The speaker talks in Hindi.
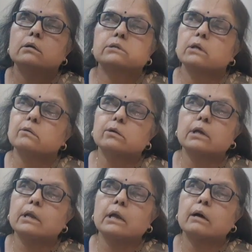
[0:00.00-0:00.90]
सहयोग
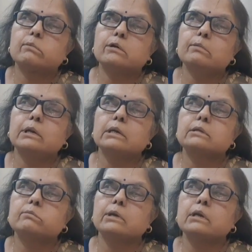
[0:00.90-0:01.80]
करें आप लोग मेरा
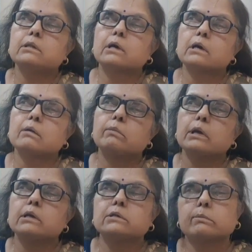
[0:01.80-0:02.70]
इसमें ताकि
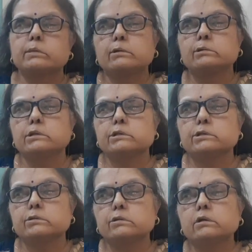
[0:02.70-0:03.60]
मैं इस अपने
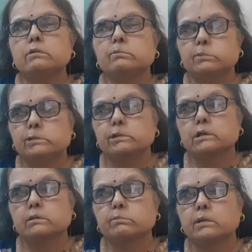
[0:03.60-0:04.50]
उद्देश्य को
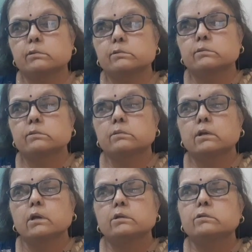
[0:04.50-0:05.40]
पूर्ण कर पाऊँ
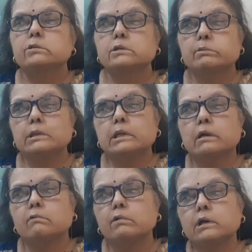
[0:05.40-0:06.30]
तो जिस मंदिर
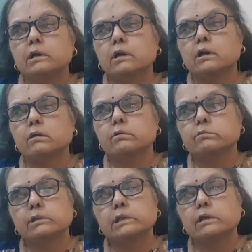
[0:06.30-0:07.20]
का वर्णन कर रही हूँ
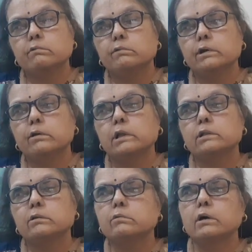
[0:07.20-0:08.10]
उस मंदिर की वीडियो
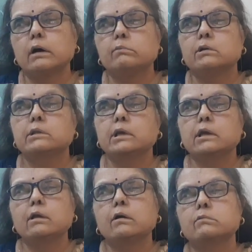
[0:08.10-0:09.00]
डालती हूँ आप लोग
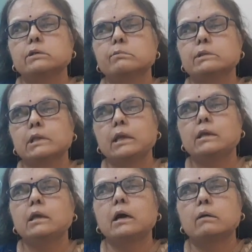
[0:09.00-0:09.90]
देखें और मुझे
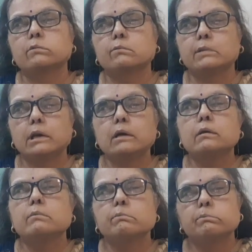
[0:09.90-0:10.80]
बताएं कि आपका मेरा
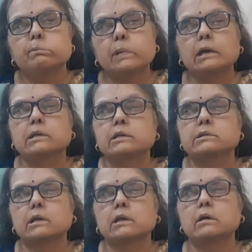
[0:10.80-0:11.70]
पाठ
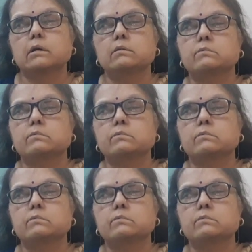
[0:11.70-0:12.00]
कैसा लगा